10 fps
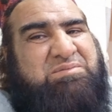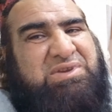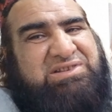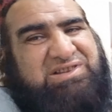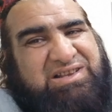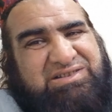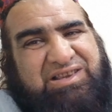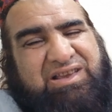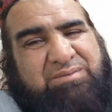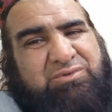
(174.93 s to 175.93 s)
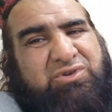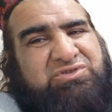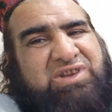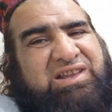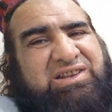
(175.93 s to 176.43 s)
फिर जैसे ही हम लोग
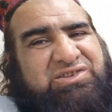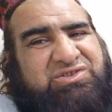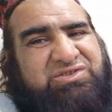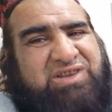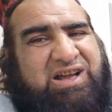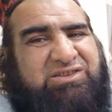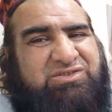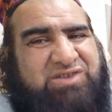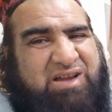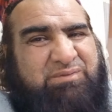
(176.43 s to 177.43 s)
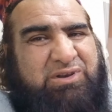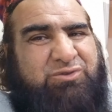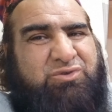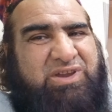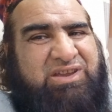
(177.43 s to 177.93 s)
सारे साथ शामिल
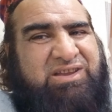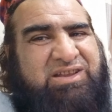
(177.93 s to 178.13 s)
हुए